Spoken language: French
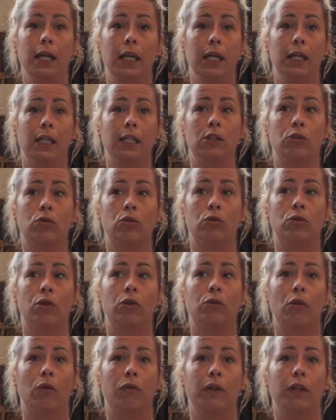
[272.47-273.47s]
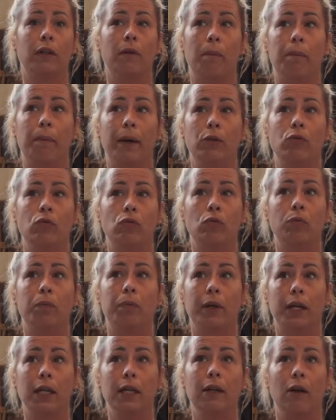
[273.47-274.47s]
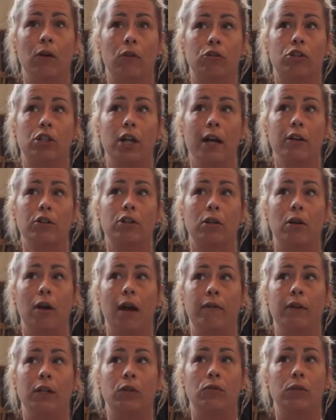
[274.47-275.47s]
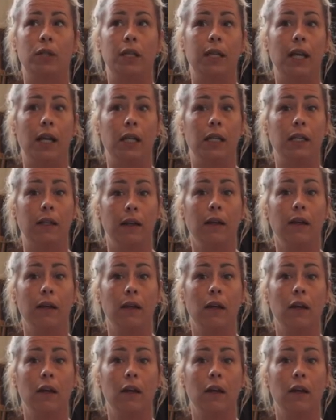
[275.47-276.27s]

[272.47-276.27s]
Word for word: et qui se sentent en fait pas du tout pris en charge avec une égalité.